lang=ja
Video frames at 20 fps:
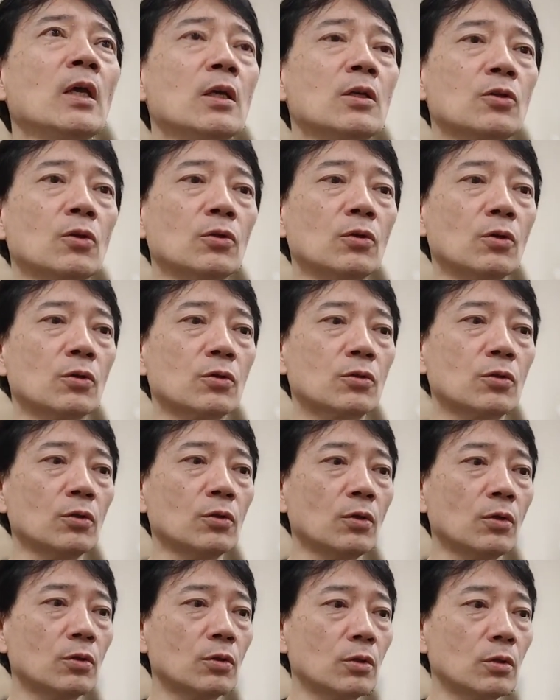そのそ
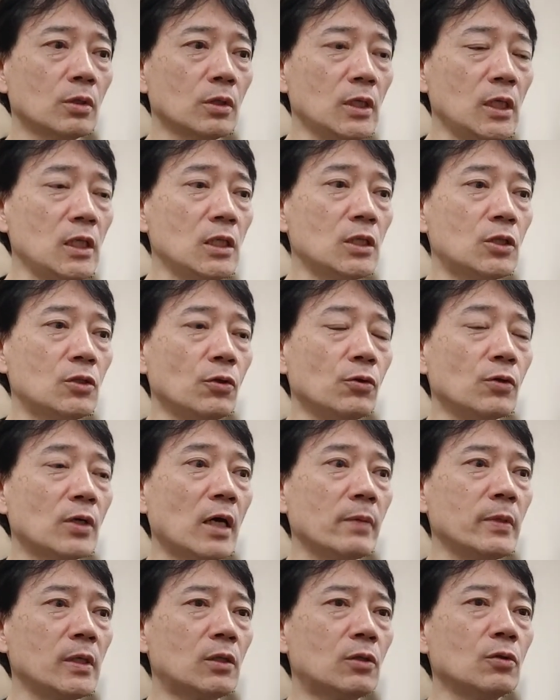の認知の歪
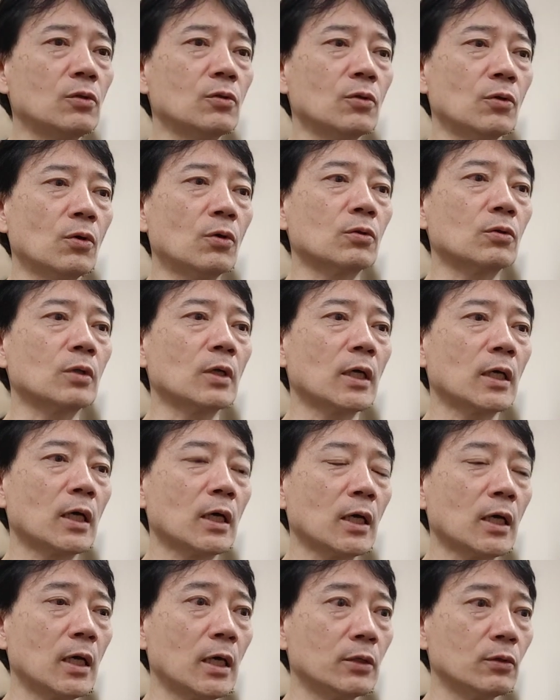みっていうのを
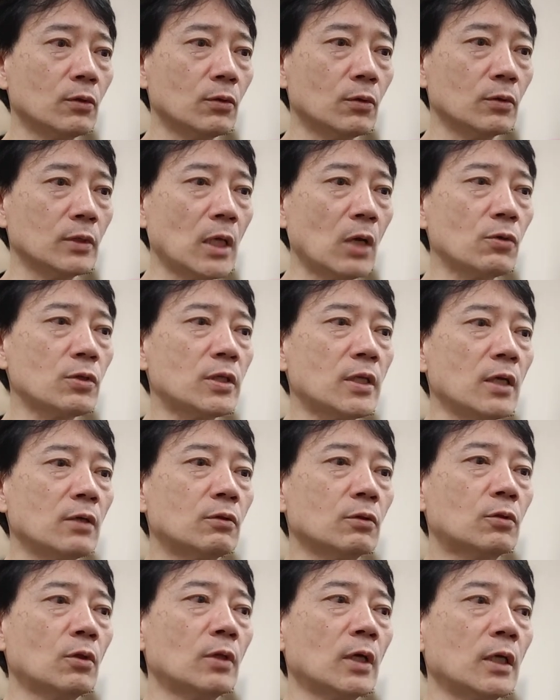あの直してい
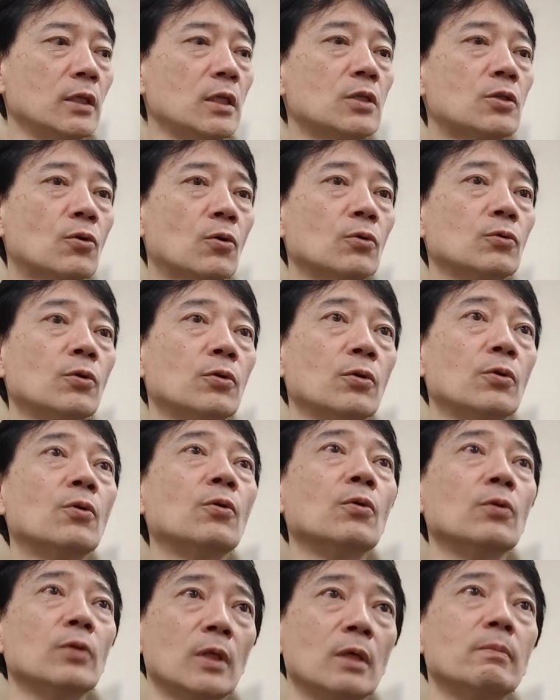くっていうのが認知行動療
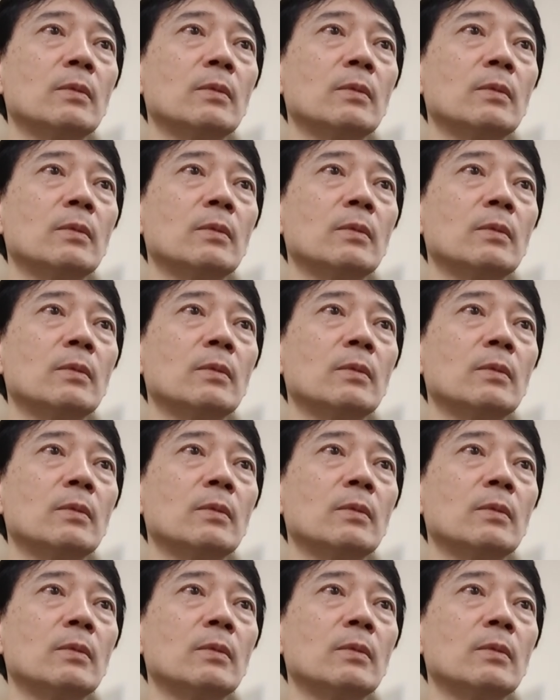法、